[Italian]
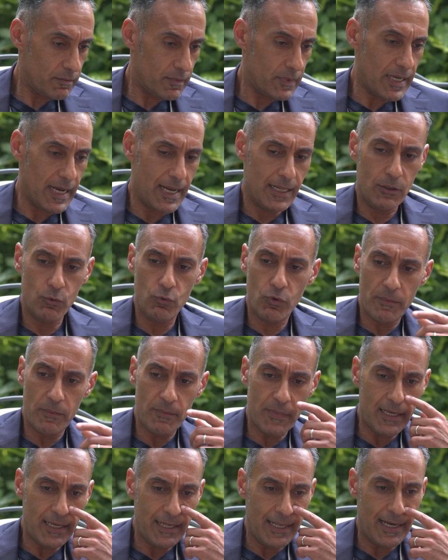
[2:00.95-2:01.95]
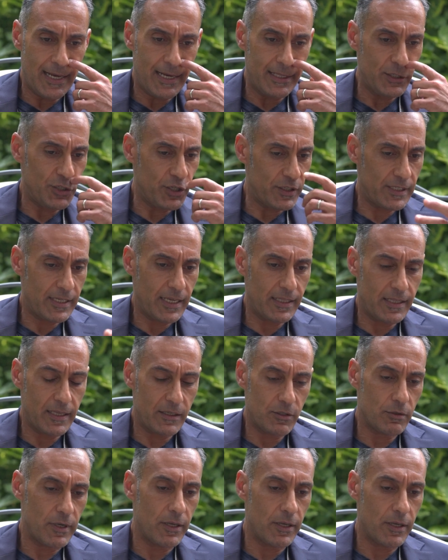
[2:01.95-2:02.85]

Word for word: dal 2017 se non